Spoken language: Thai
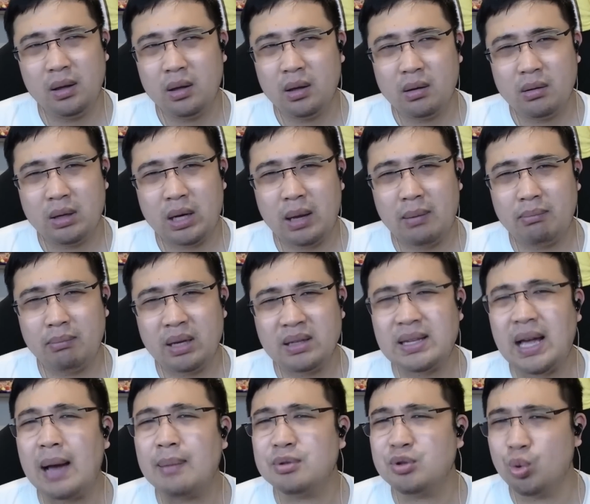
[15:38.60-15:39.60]
นำไป
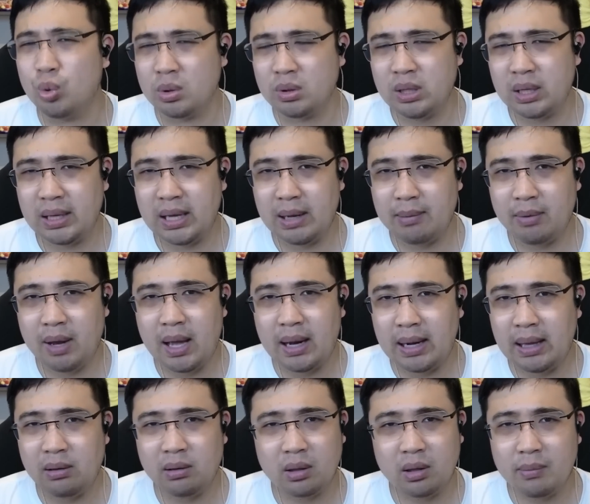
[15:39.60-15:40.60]
3-0ตั้งแต่เกมแรก
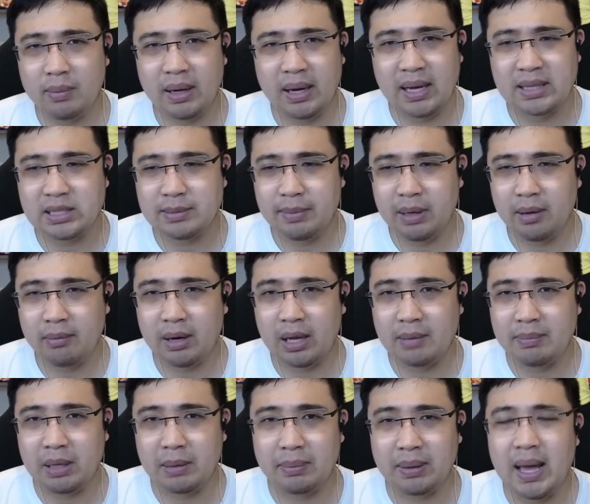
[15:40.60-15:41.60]
แล้วก็ไม่น่าจะมีอะไร
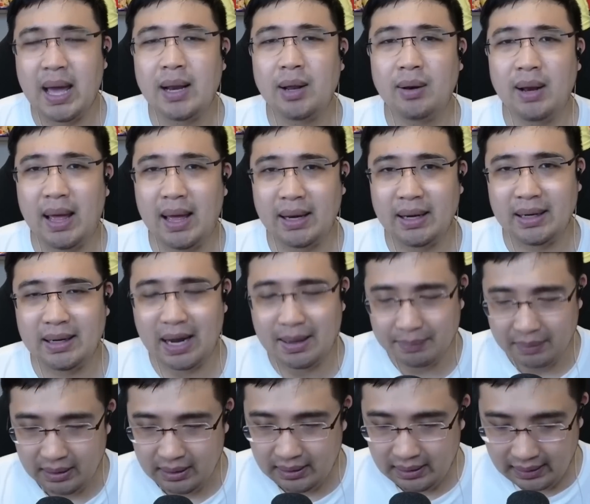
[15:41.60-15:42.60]
ผิดพลาดแล้วแหละนะครับ
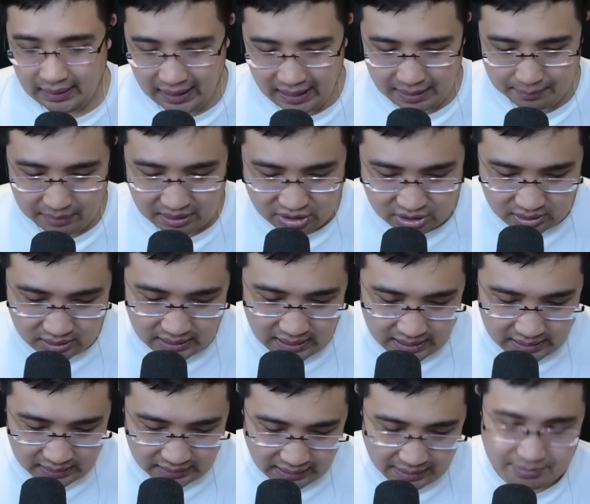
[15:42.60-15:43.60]
อ่ะมาเจอกัน
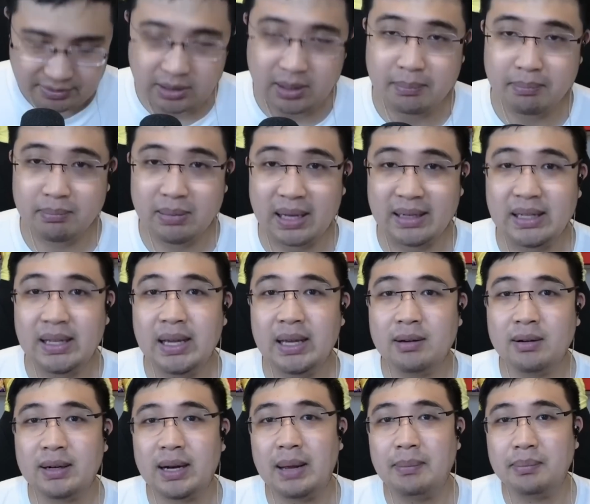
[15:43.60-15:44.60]
นะครับสำหรับ Bloody Hill
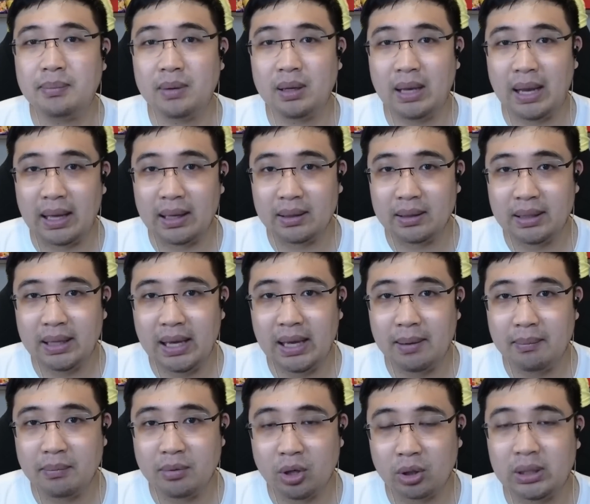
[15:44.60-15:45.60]
ครับ หลังเกม
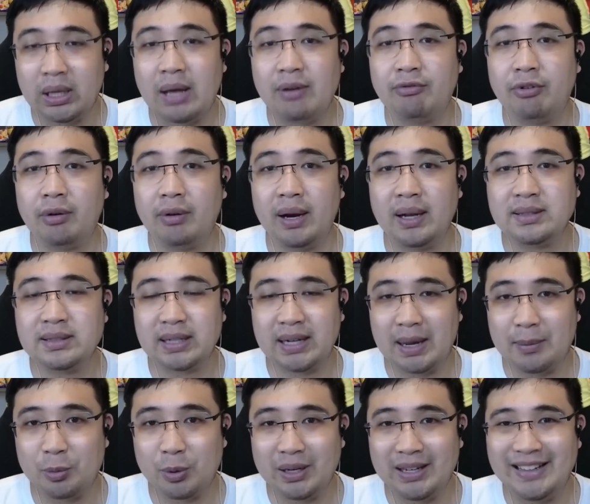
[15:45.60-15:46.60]
Nottingham Forest นะครั
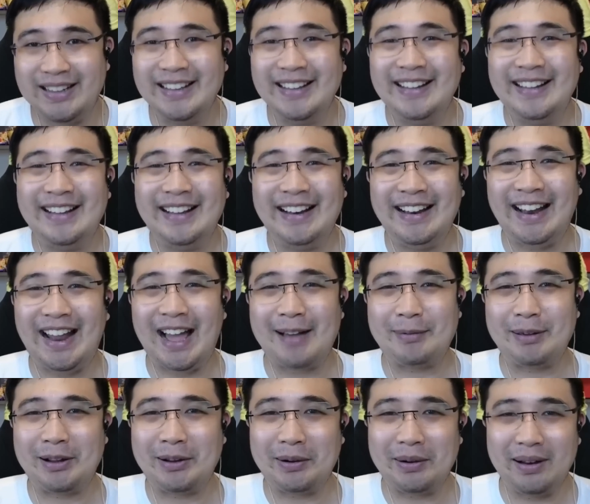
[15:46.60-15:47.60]
บ วันนี้ลาไป
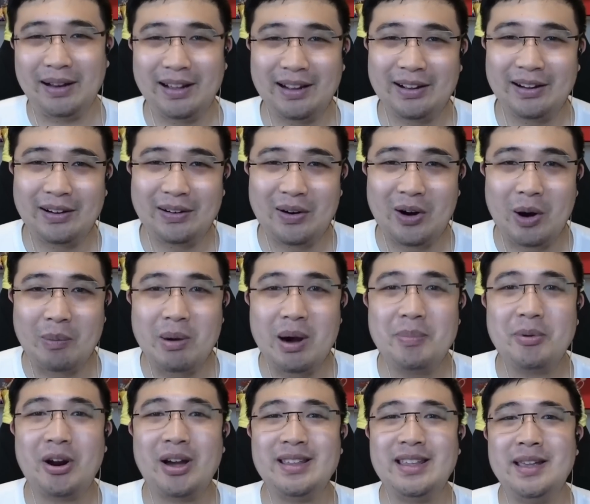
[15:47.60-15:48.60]
ก่อน แล้วก็ขอมอบ
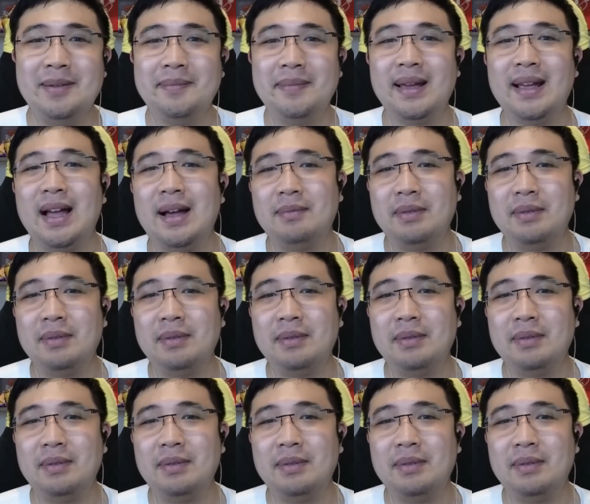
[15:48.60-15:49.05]
รอยยิ้มให้กับ